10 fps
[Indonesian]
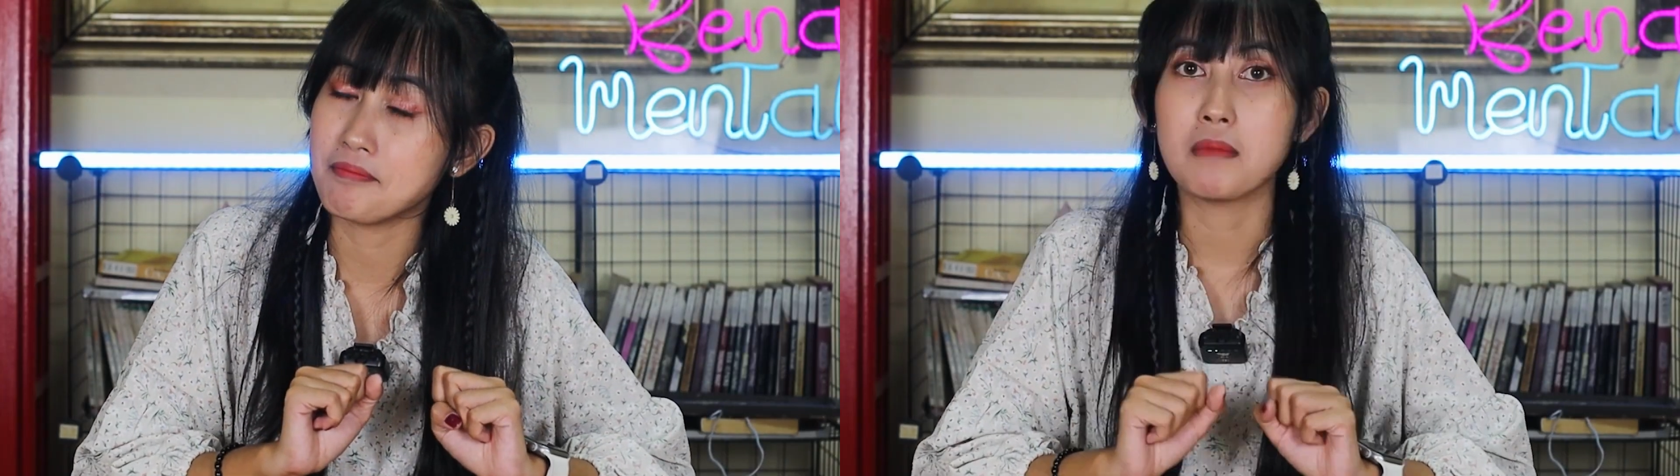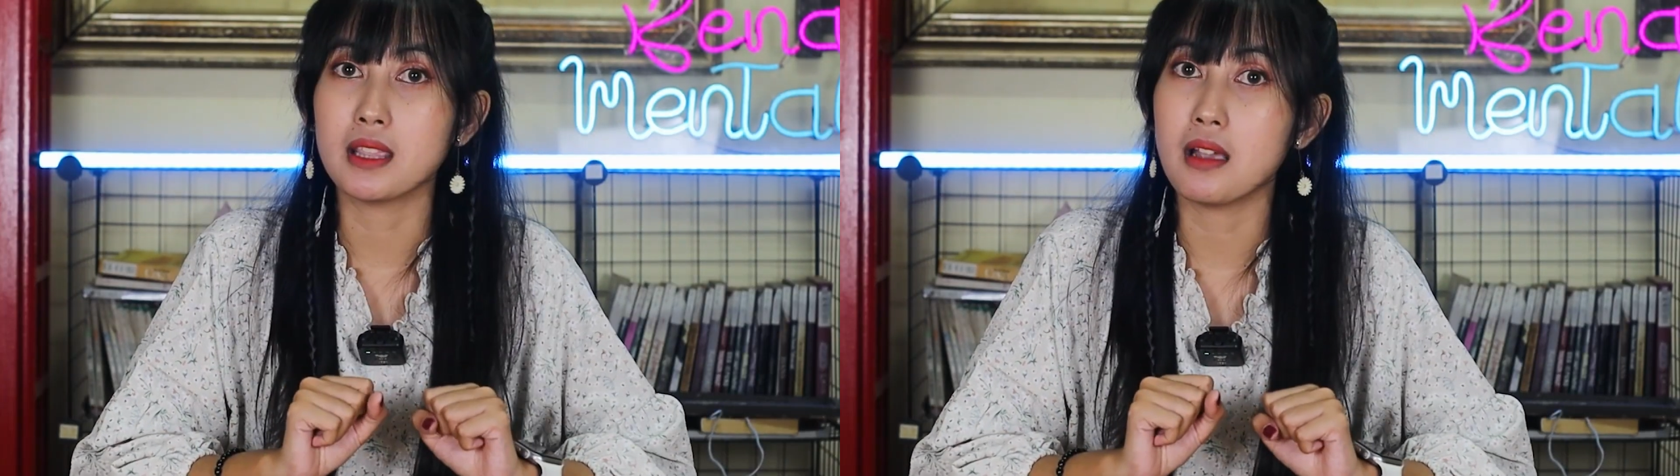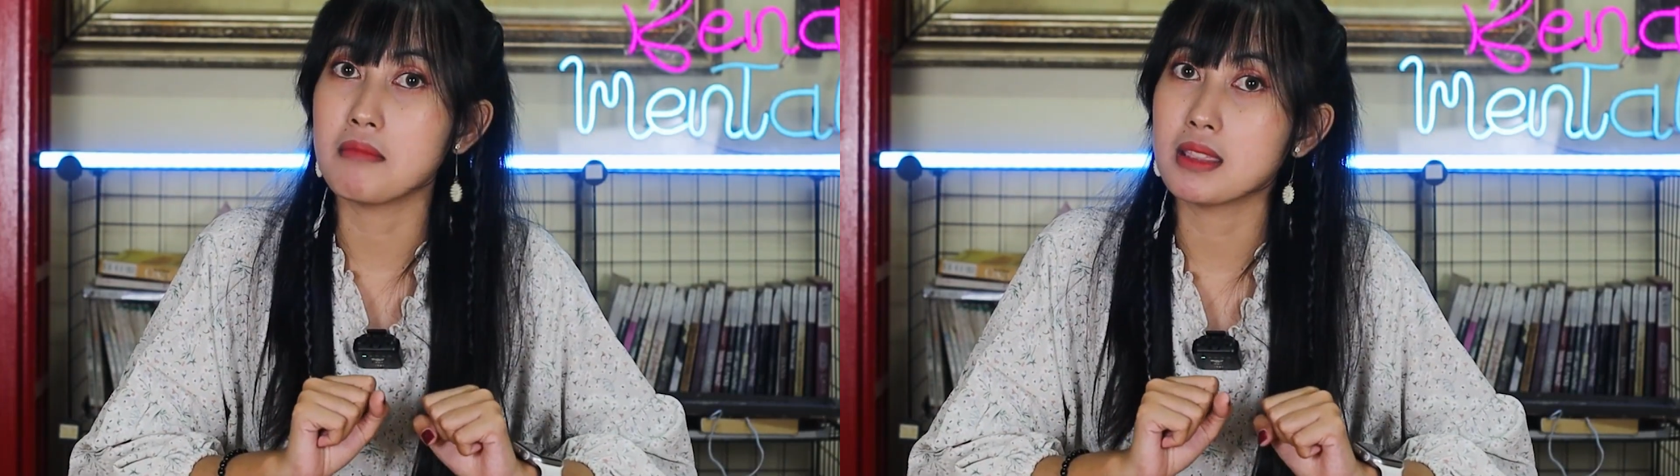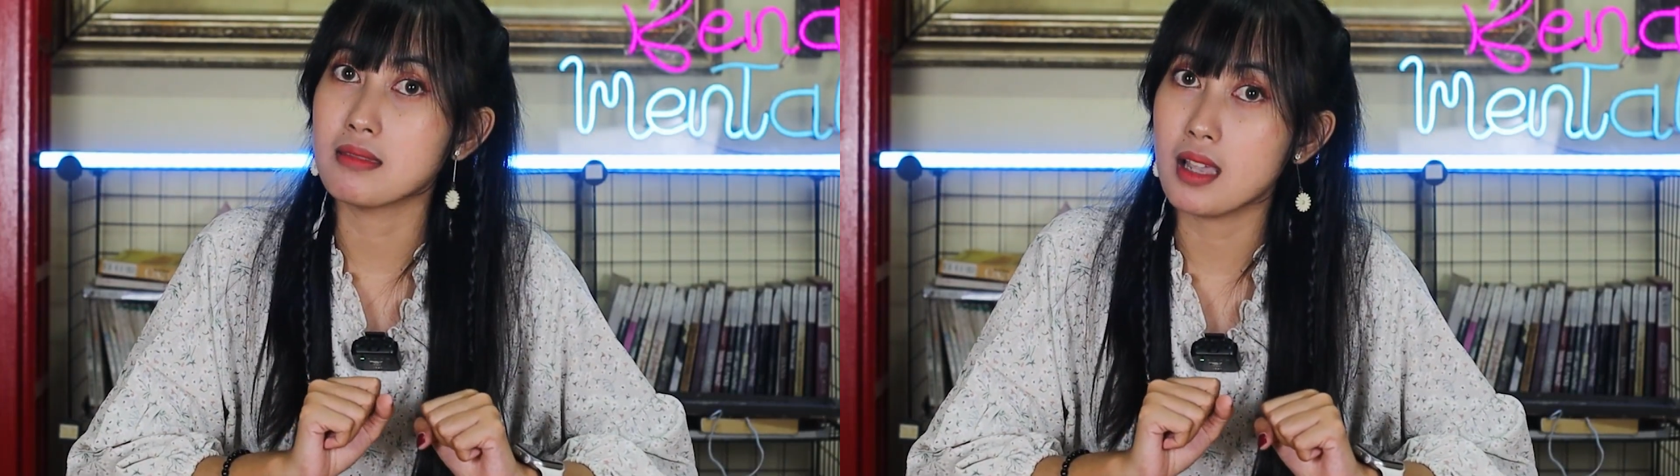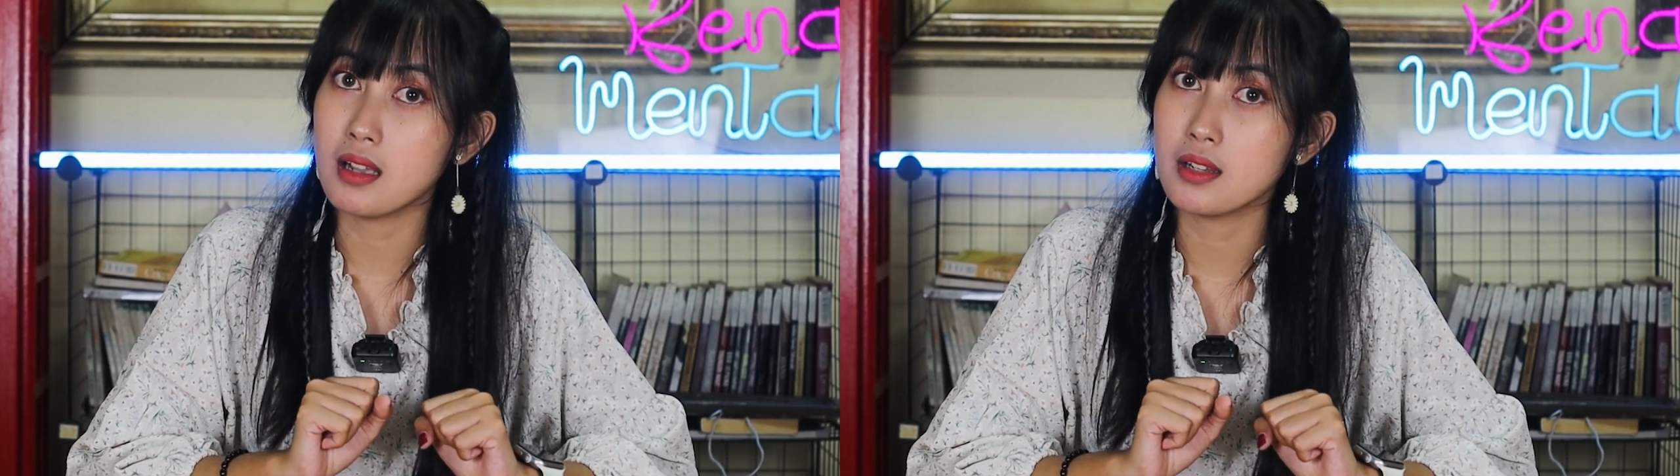
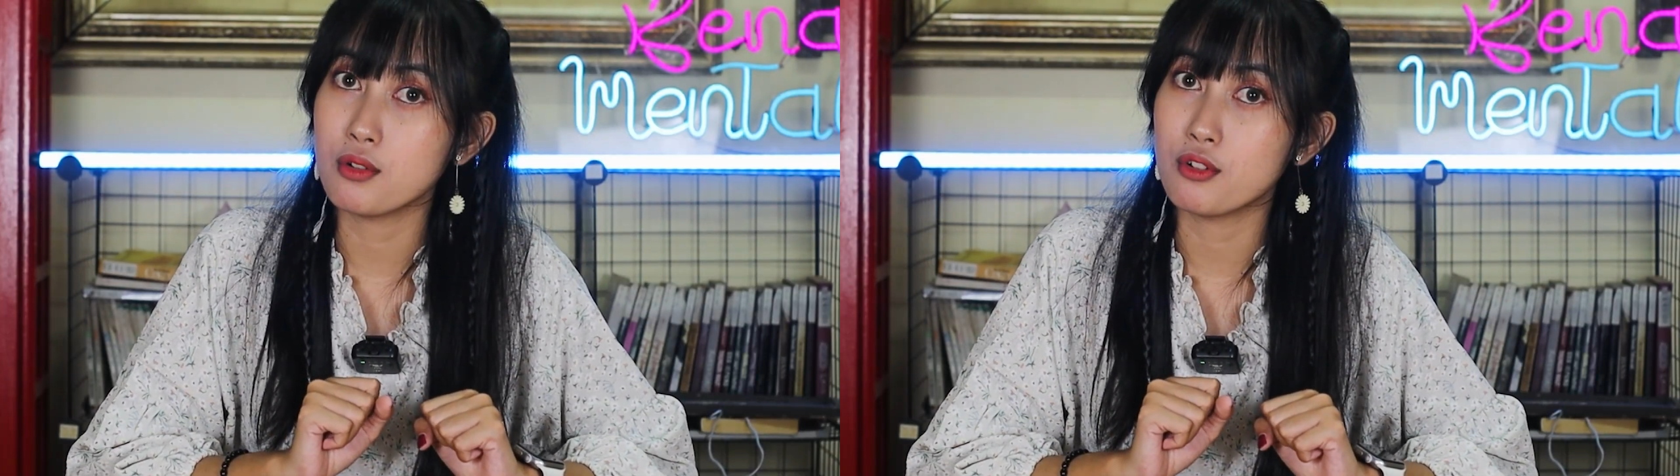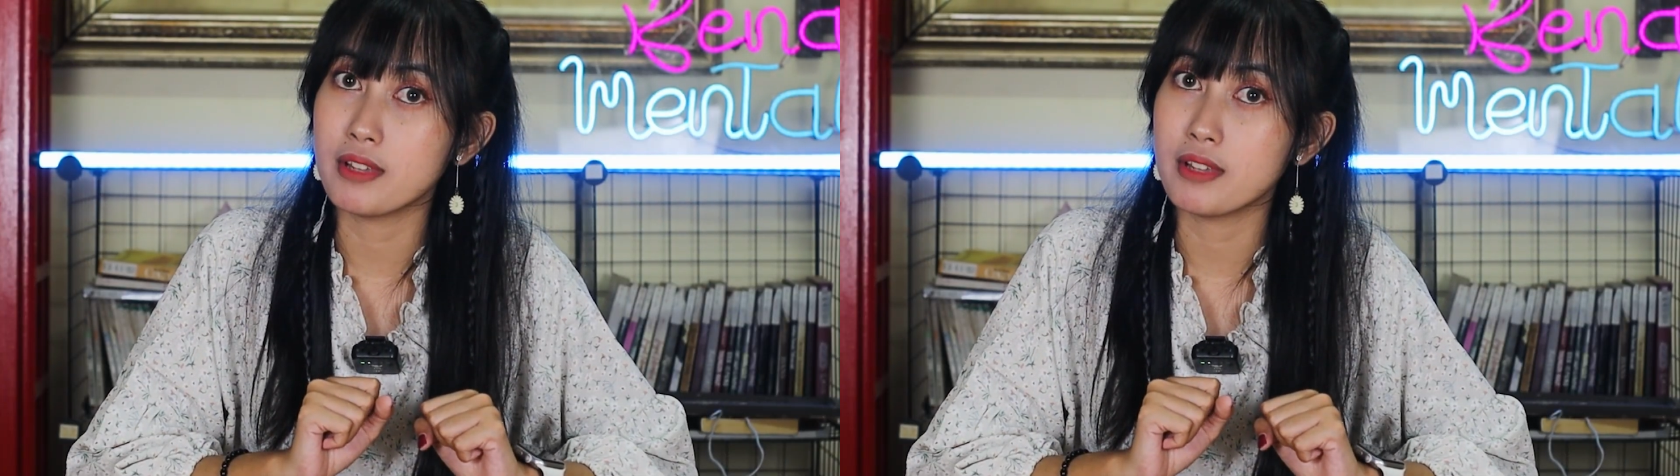Mentang-mentang di Idul